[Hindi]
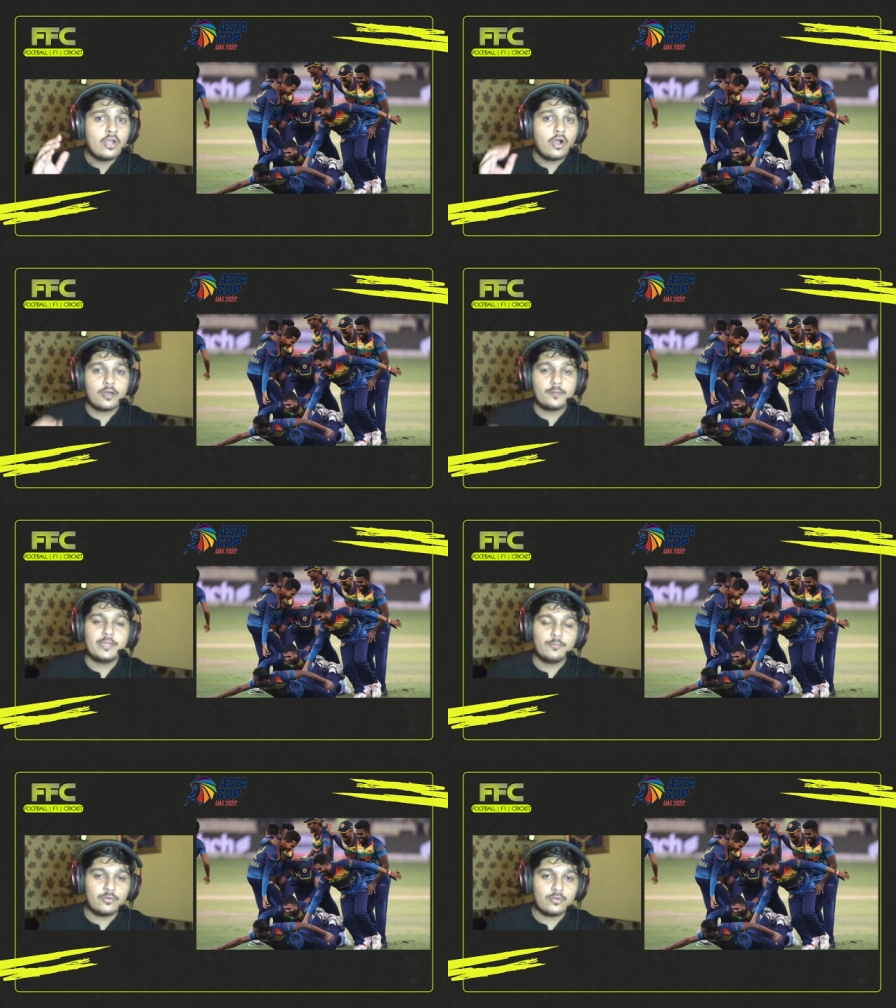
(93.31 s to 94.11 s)
और मैं ये
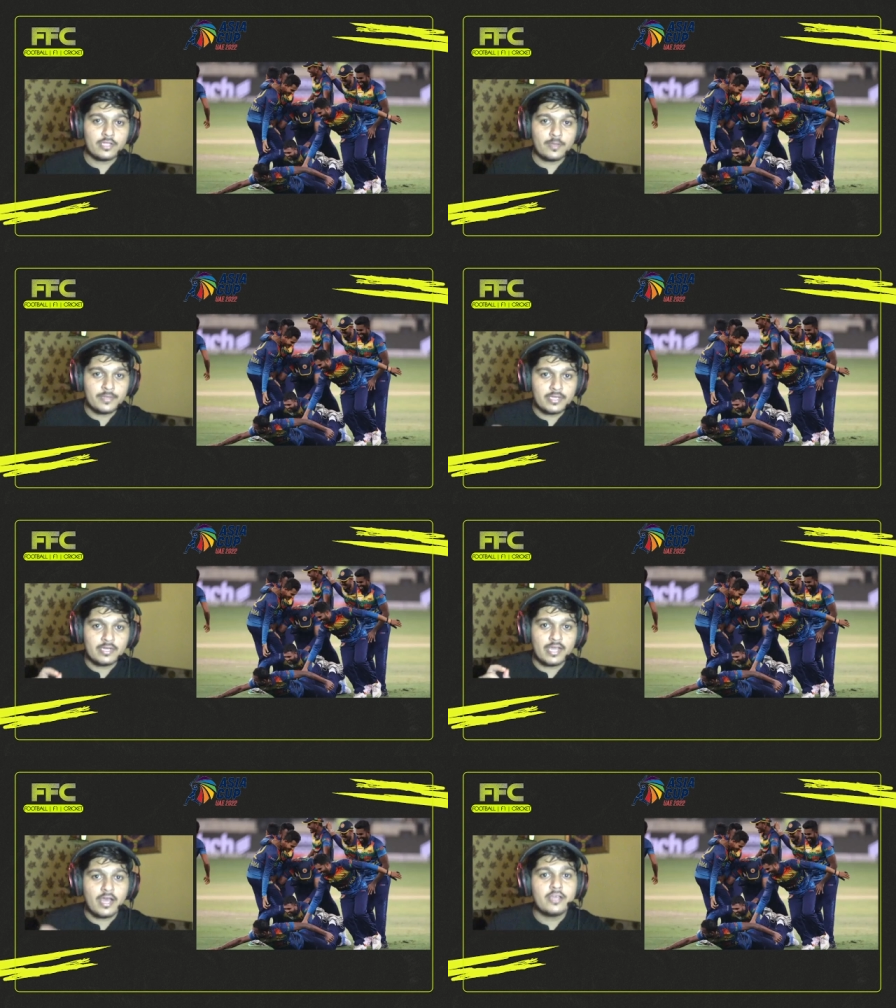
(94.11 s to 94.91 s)
बोलूँगा कि हमें
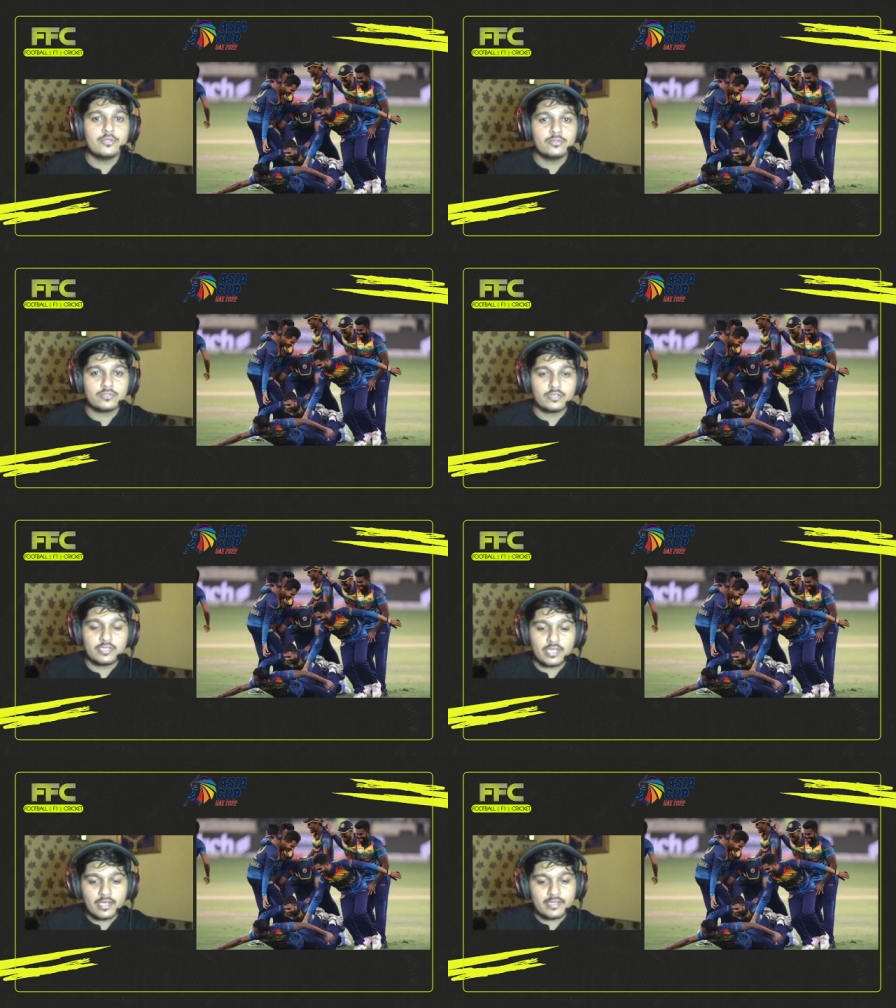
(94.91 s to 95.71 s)
नया यूथ
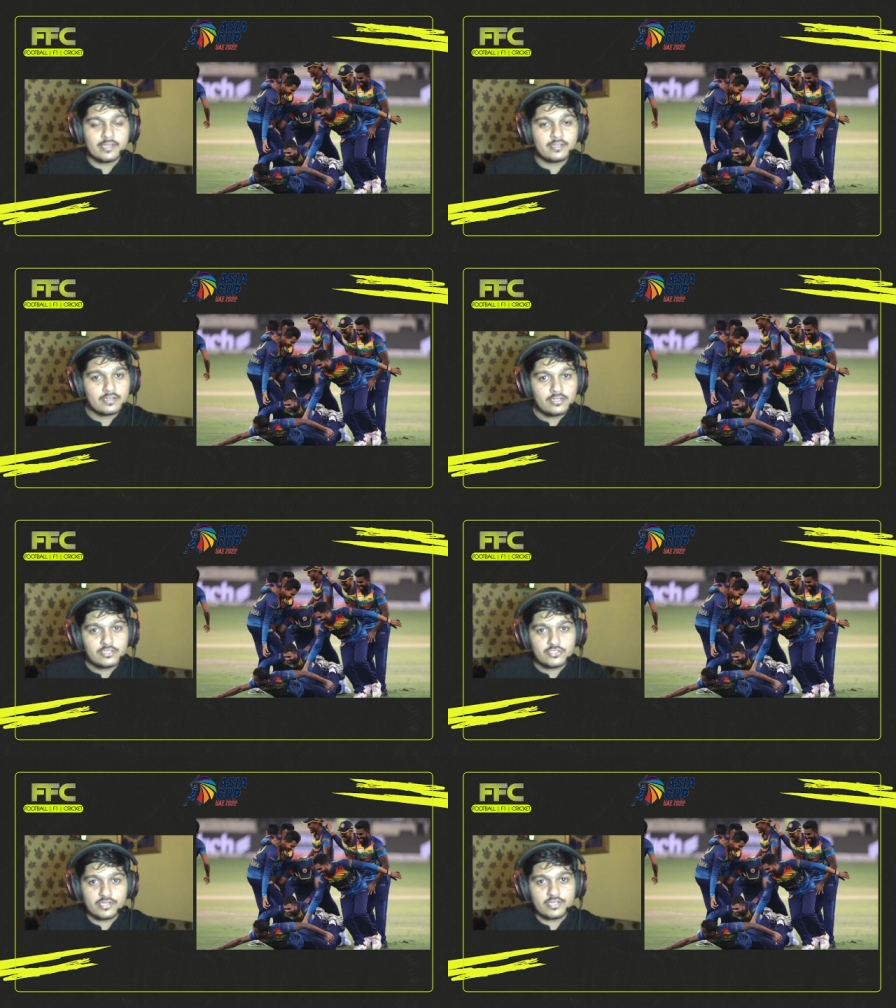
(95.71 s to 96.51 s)
नया एक
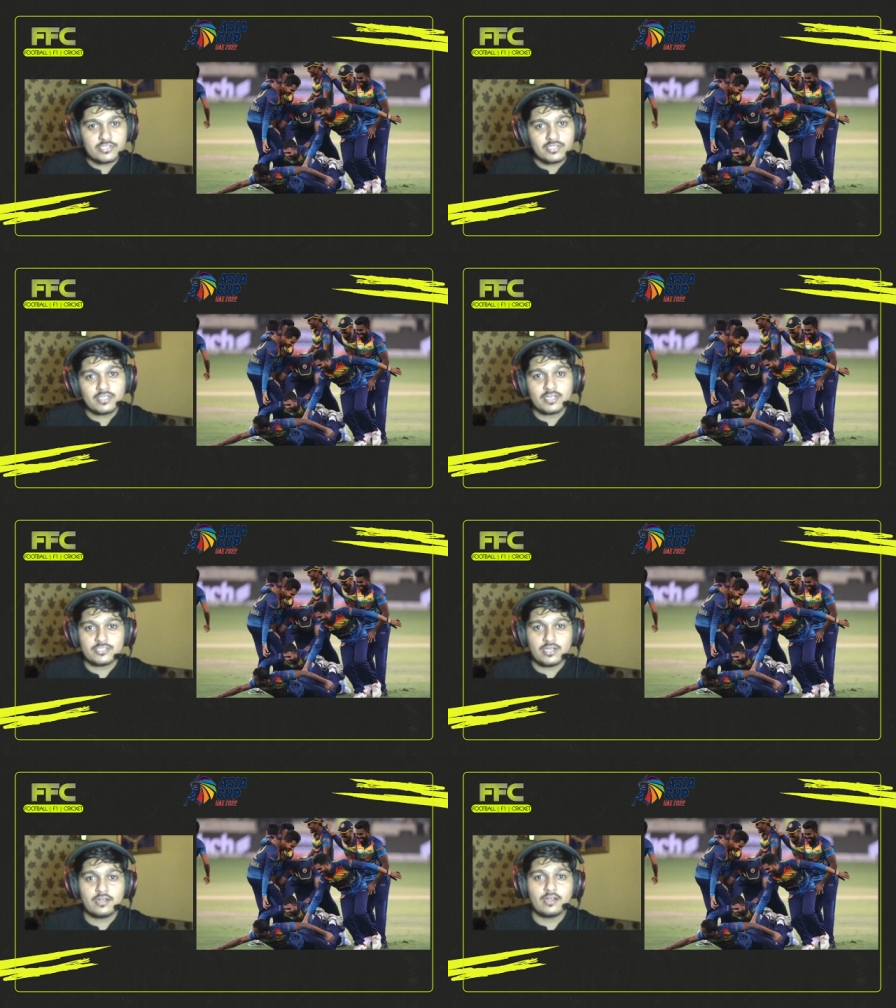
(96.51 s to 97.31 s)
जनरेशन दिख रहा है
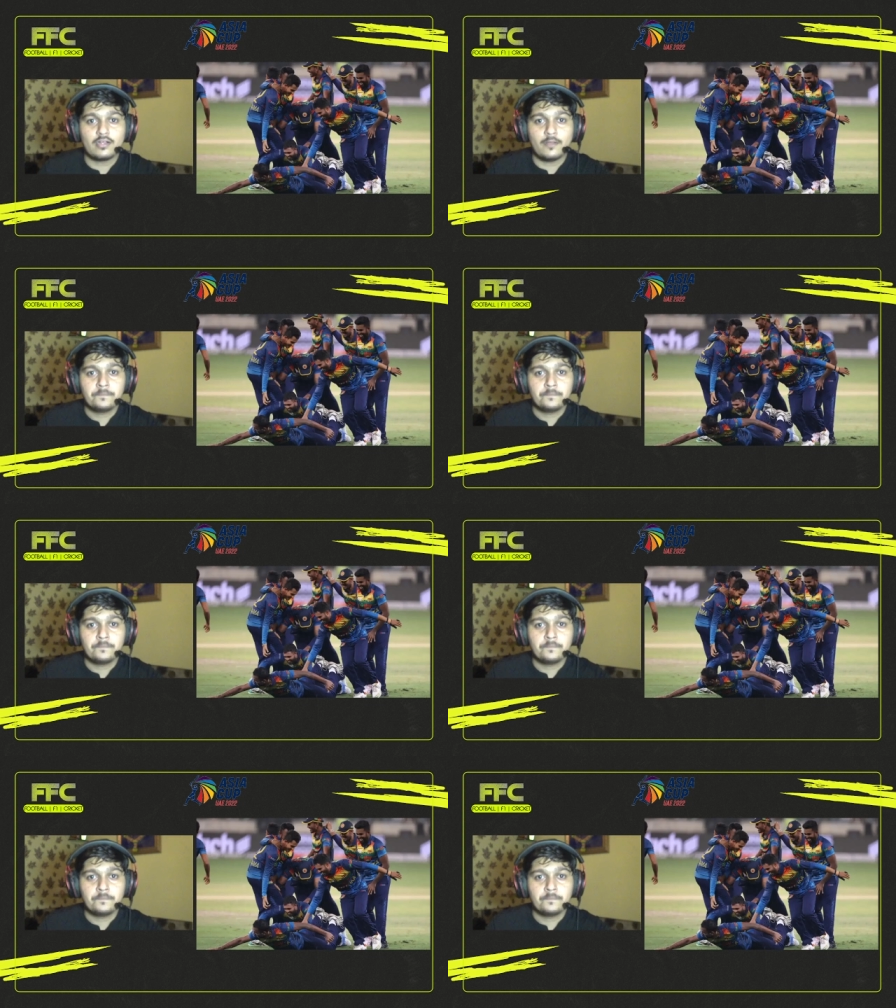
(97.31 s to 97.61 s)
श्रीलंका का